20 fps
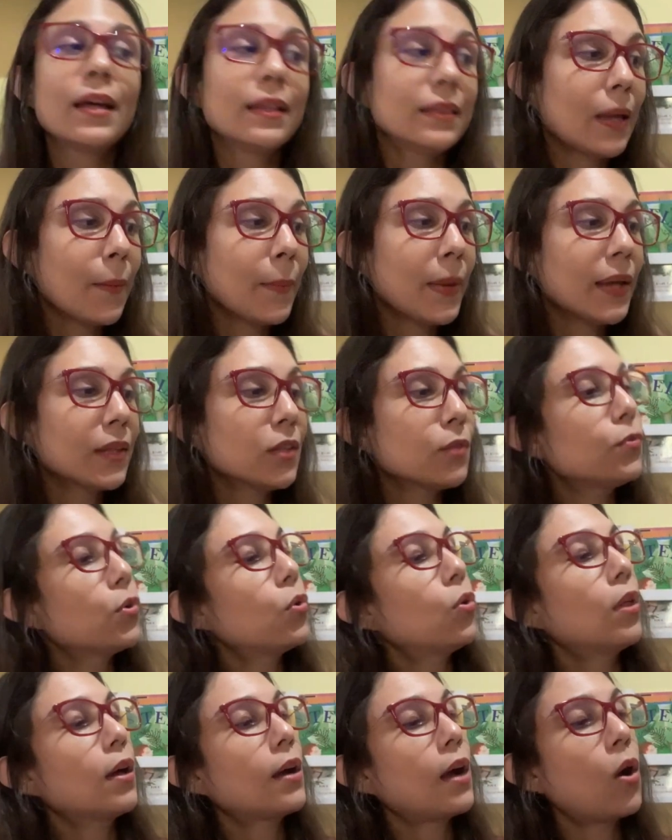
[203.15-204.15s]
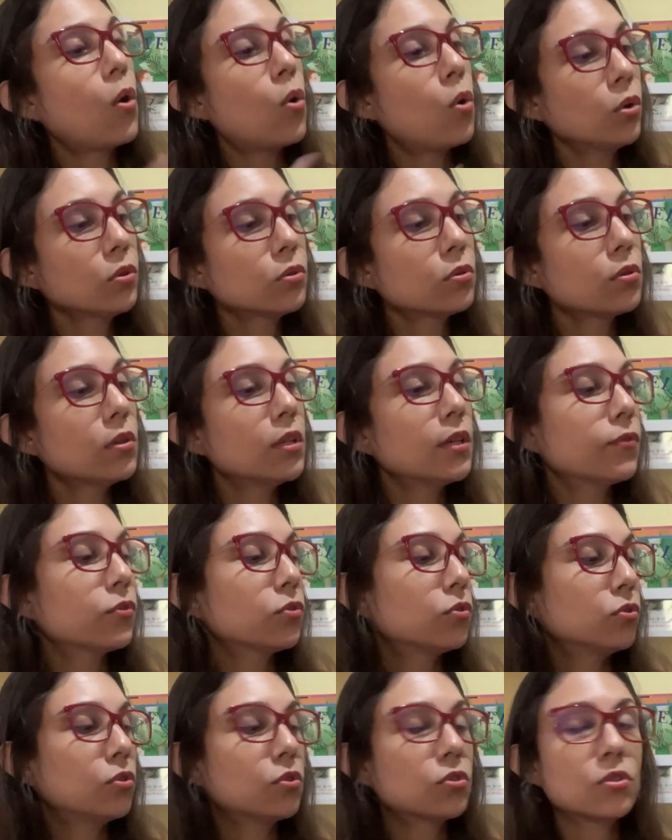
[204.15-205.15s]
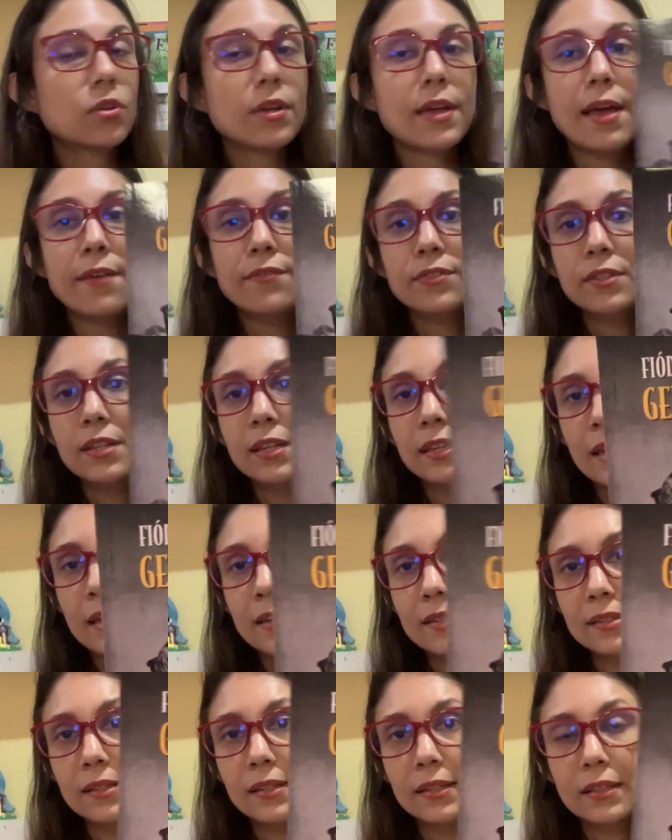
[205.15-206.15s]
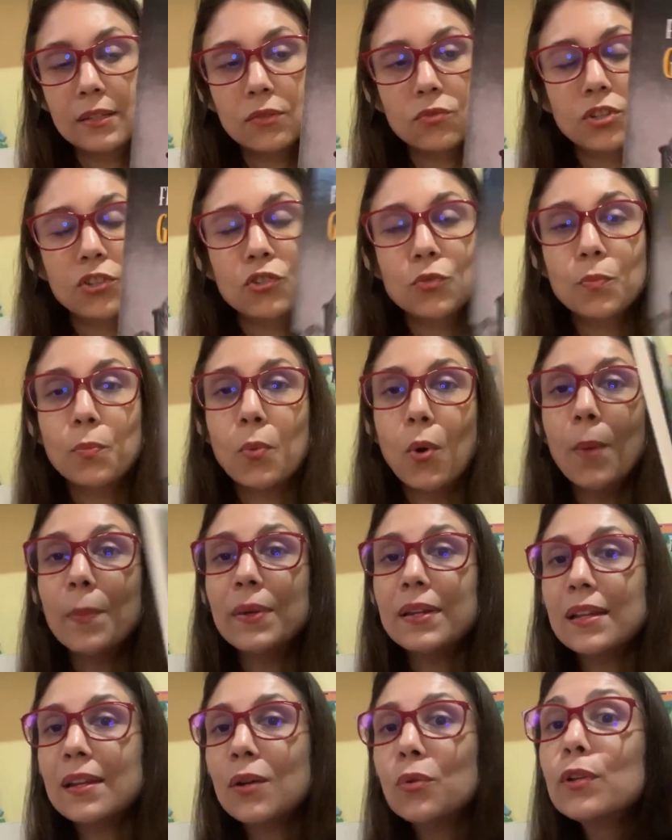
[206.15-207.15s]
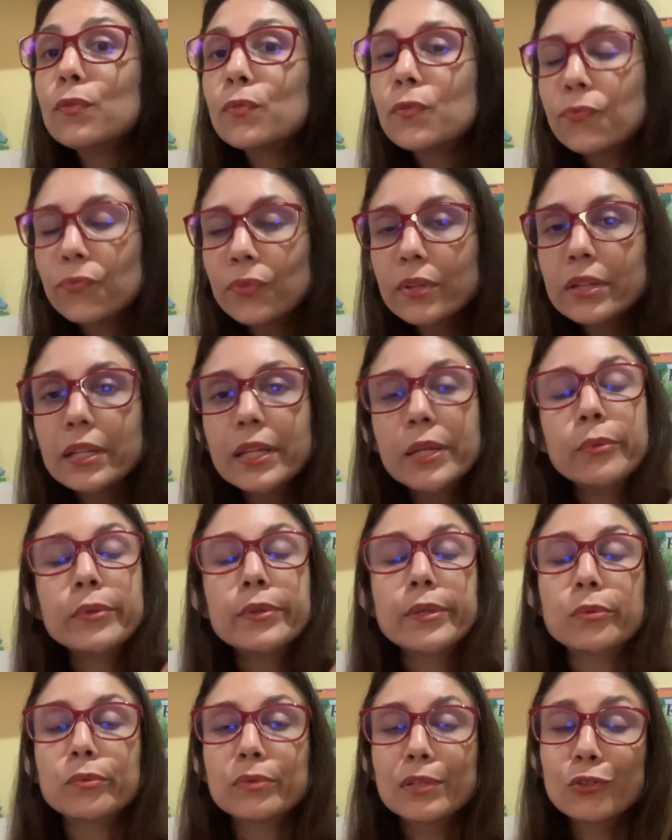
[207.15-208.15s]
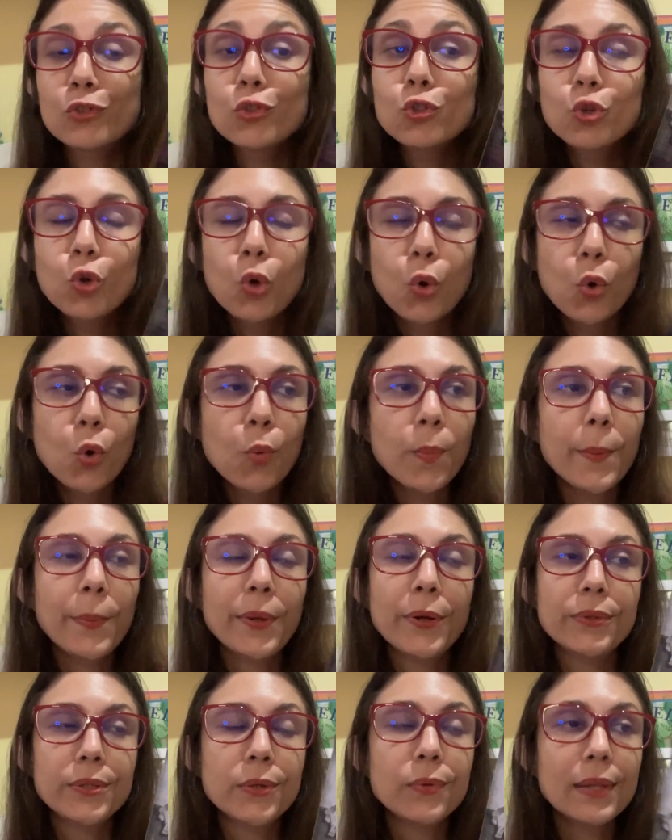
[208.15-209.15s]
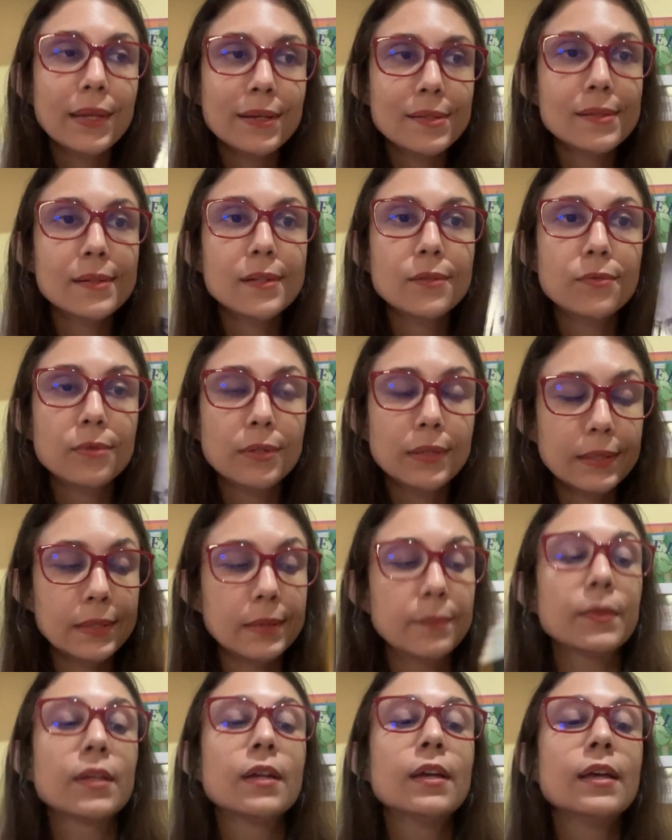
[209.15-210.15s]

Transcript: Na meta eu vou colocar outro livro do Dostoiévski, que é esse daqui, O Gente Pobre, e ele é um livro fininho, então não tem desculpa para eu não ler esse livro aqui.